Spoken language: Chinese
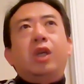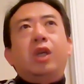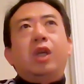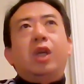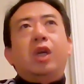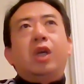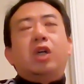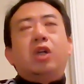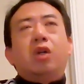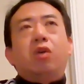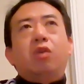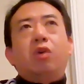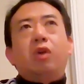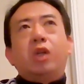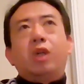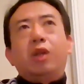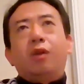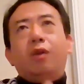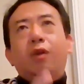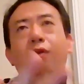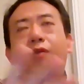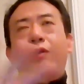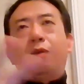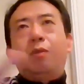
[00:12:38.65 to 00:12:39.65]
也是洛
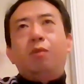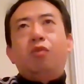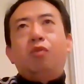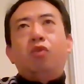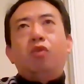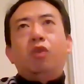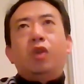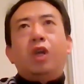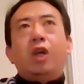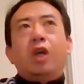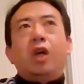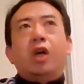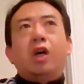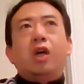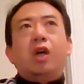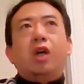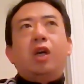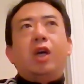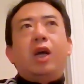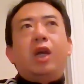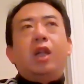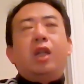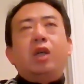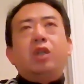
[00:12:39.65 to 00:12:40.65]
杉矶分布的也很
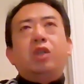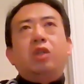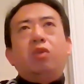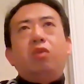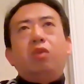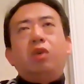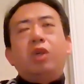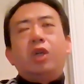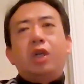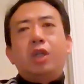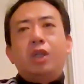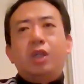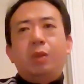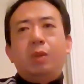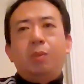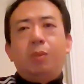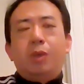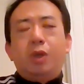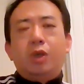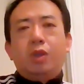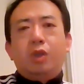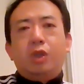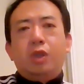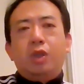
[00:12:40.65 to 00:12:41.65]
开，但是洛杉矶
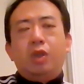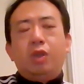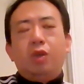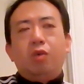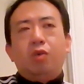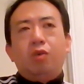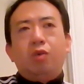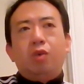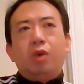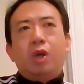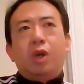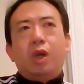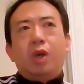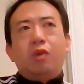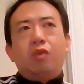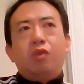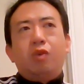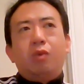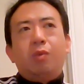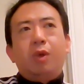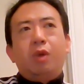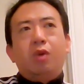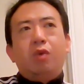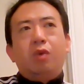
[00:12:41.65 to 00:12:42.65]
比较起纽约来
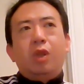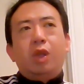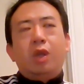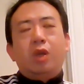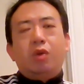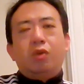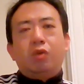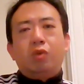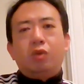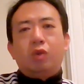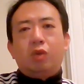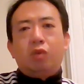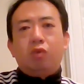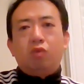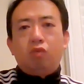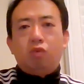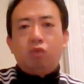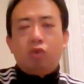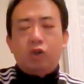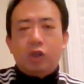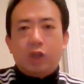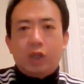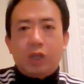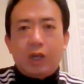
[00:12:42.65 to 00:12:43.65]
说，没有那种
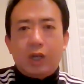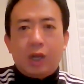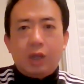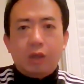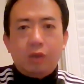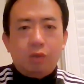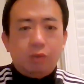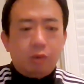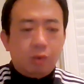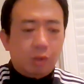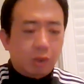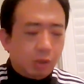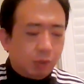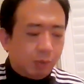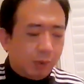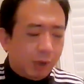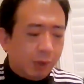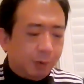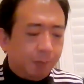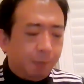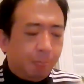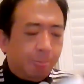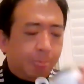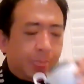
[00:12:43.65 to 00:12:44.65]
都市的感觉，是
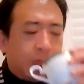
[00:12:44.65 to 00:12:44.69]
吧？